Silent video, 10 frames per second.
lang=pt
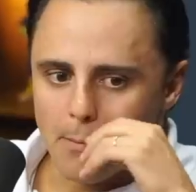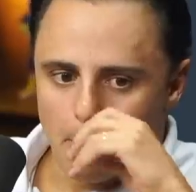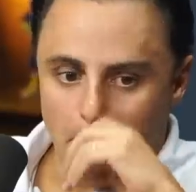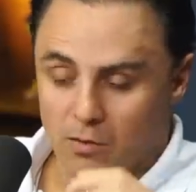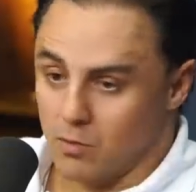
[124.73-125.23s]

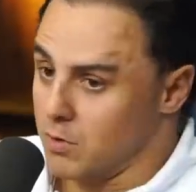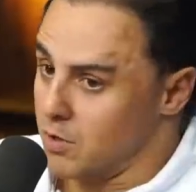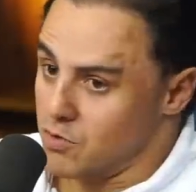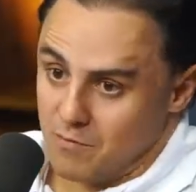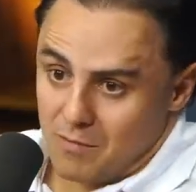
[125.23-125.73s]
mas eu nunca
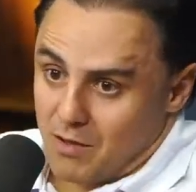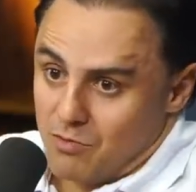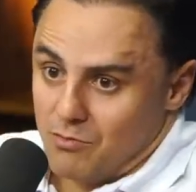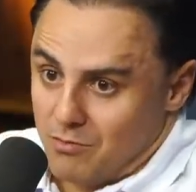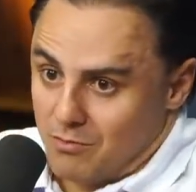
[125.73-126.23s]
tive mais
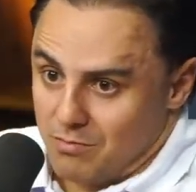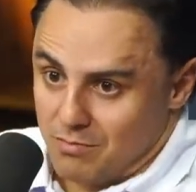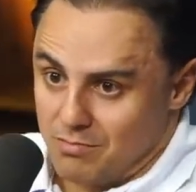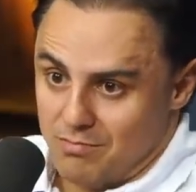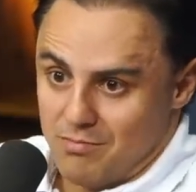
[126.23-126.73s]
o
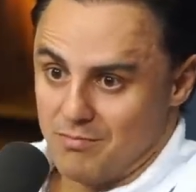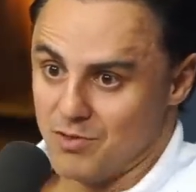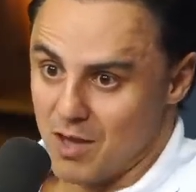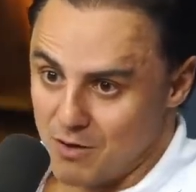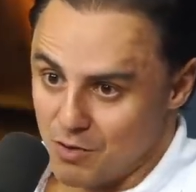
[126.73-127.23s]

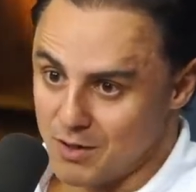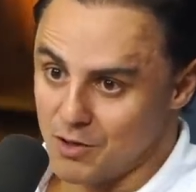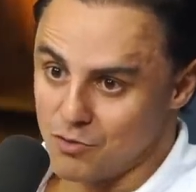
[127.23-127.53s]
teve a corrida de